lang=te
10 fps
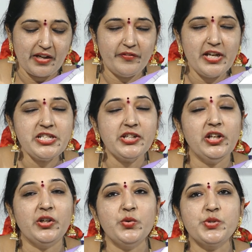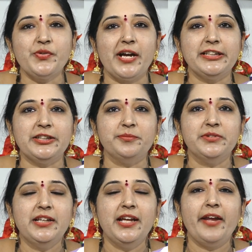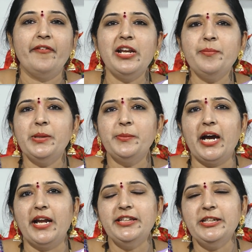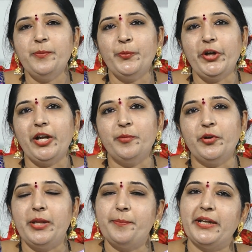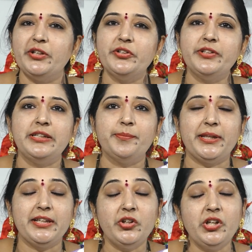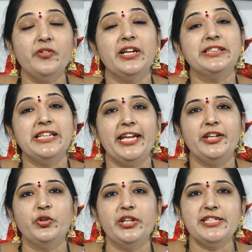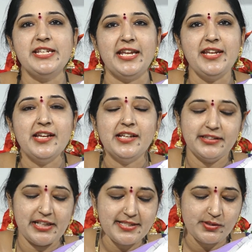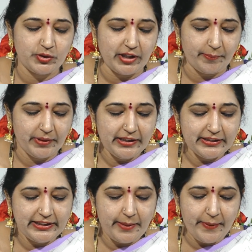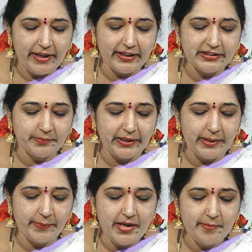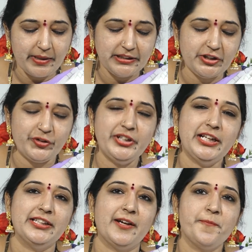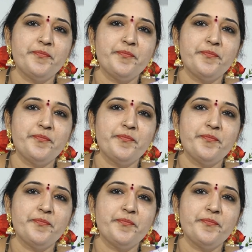వీక్షకులకు స్వాగతం ఇవాళ మనం కార్తీక పురాణంలోని పదకొ పదకొండవ అధ్యాయం గురించి తెలుసుకుందాం దీపారాధన మహిమ మందరుడి కథ